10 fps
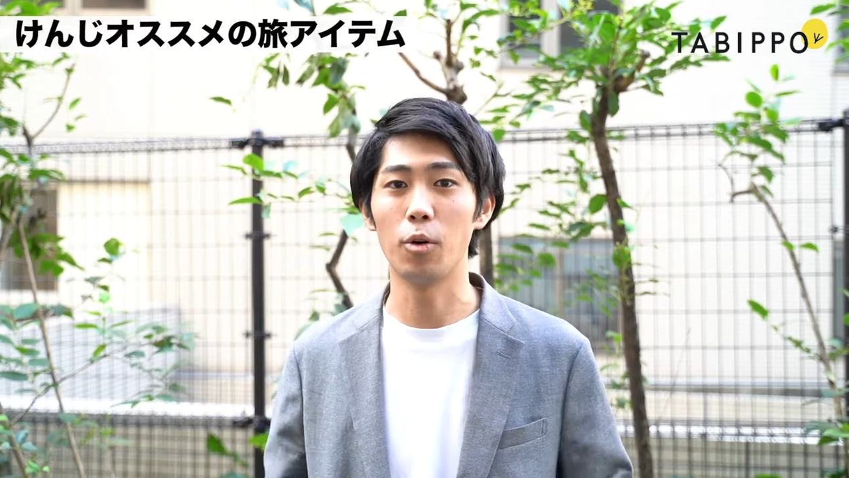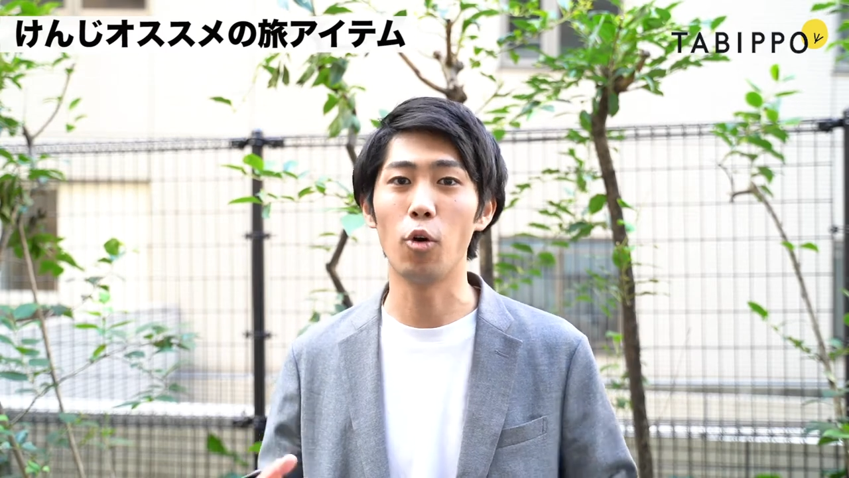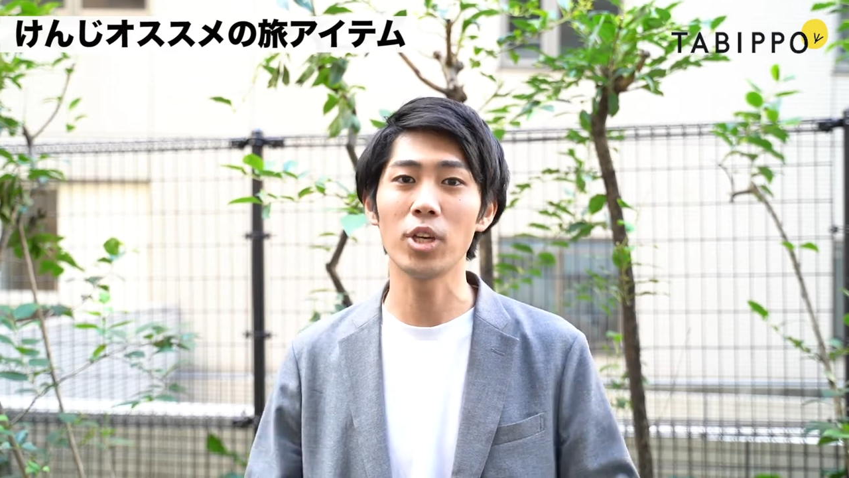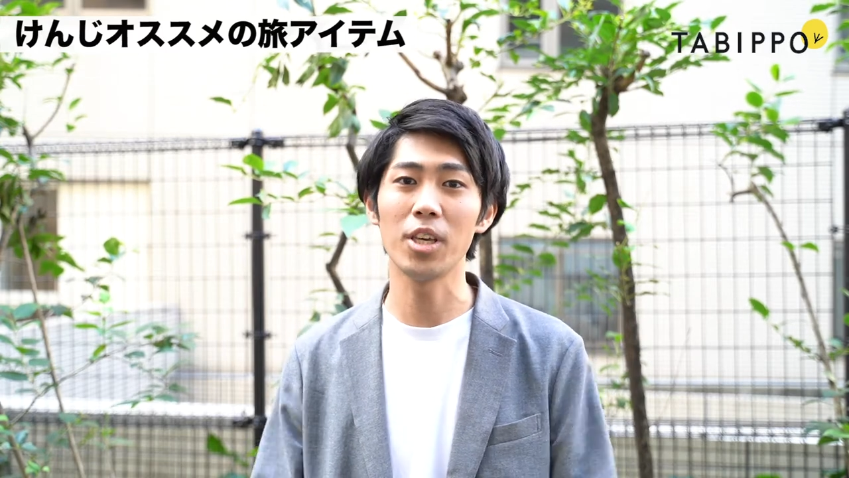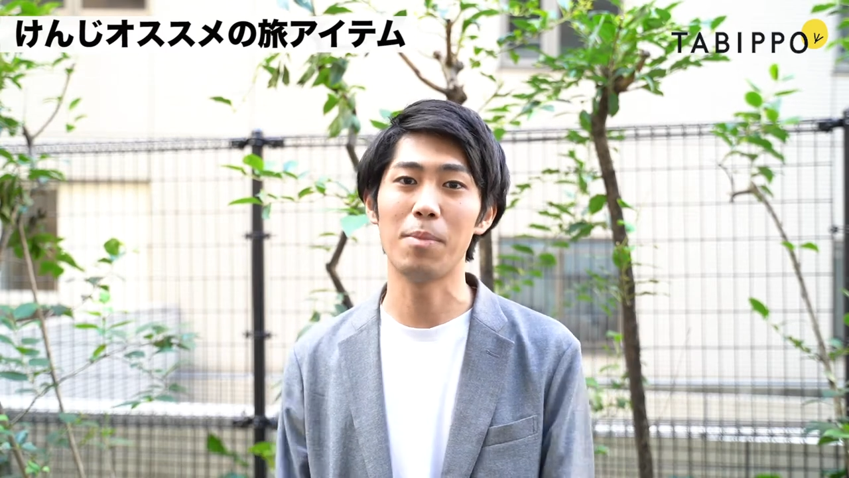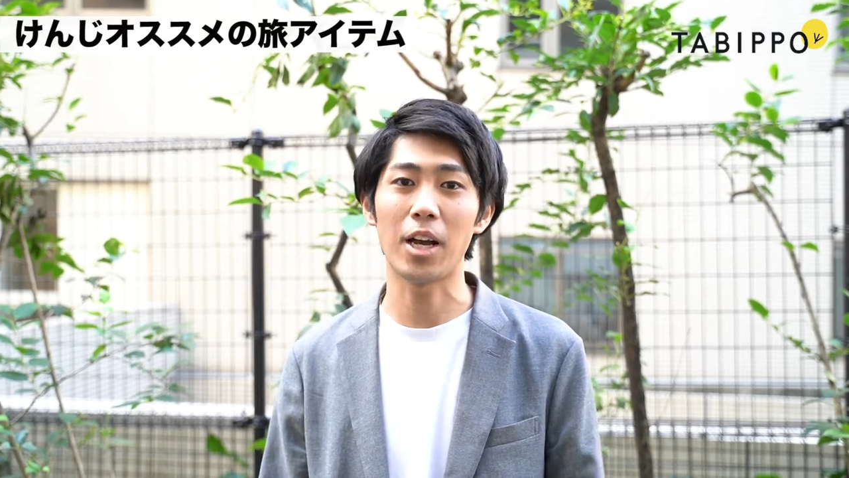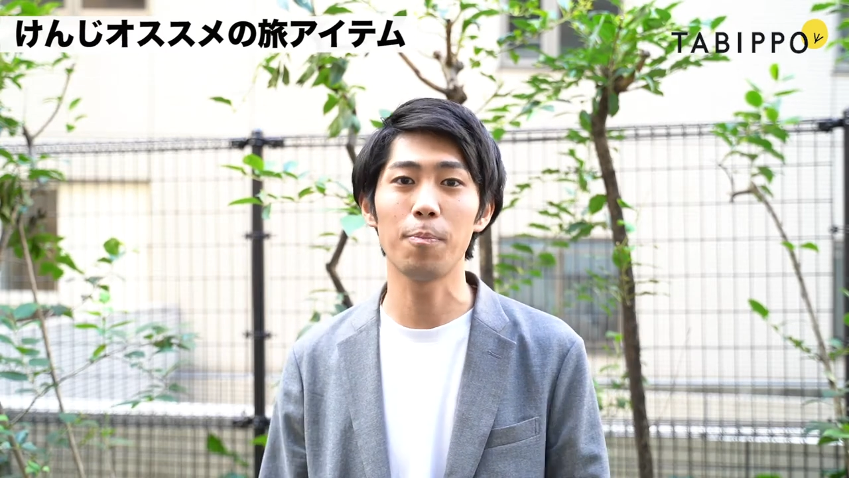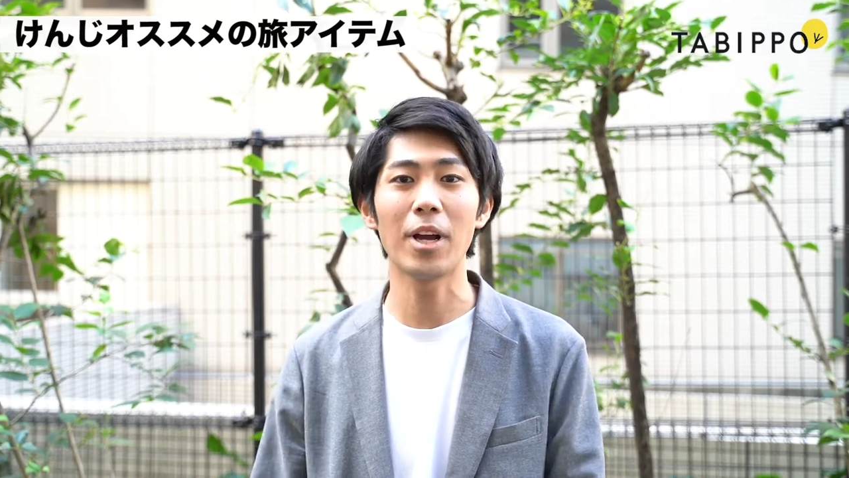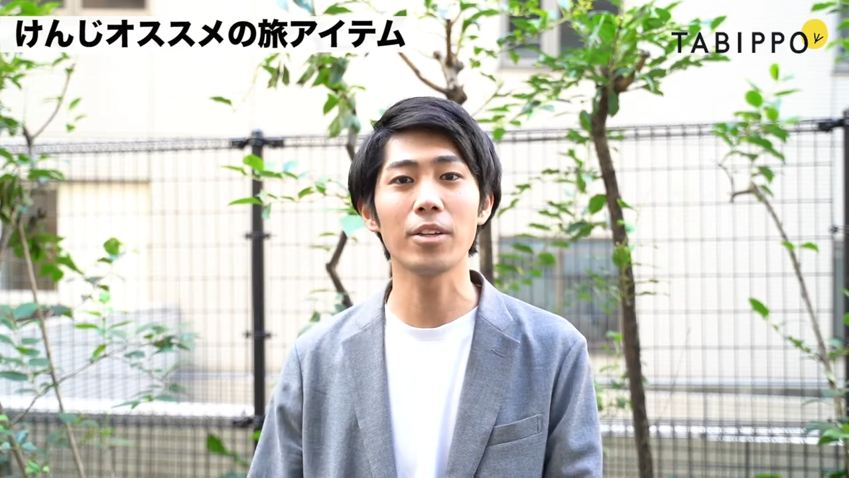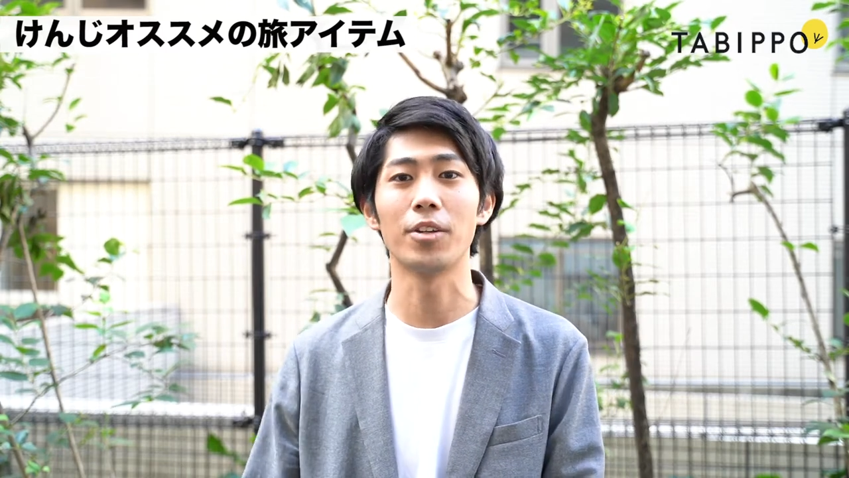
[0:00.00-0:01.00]
大きい
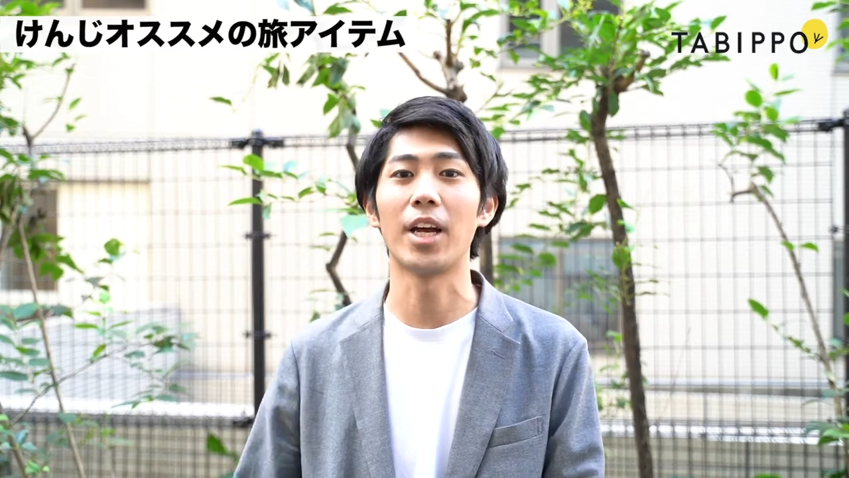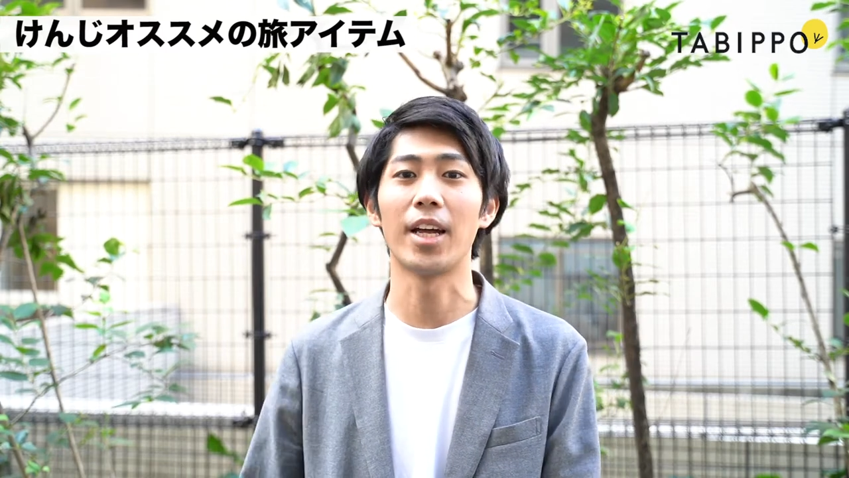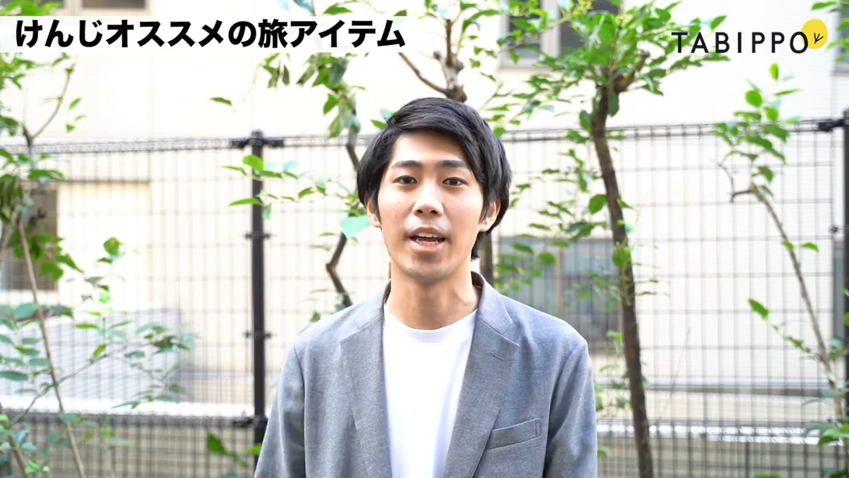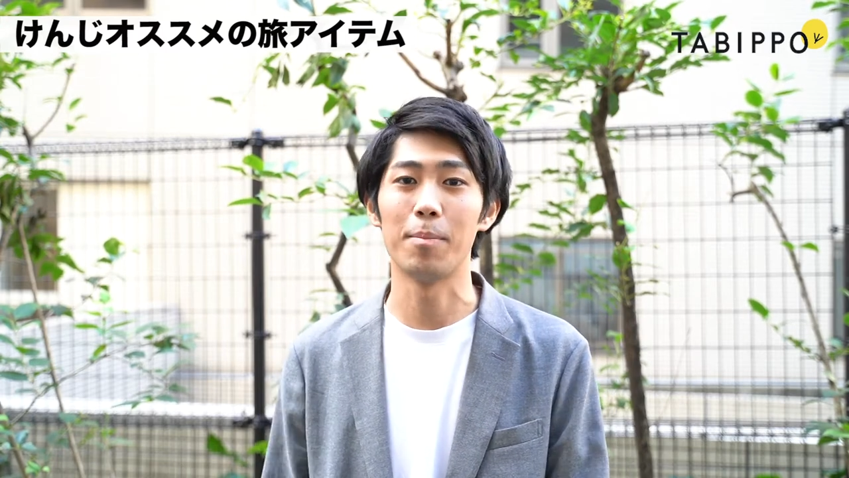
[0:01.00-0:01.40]
バックパックの中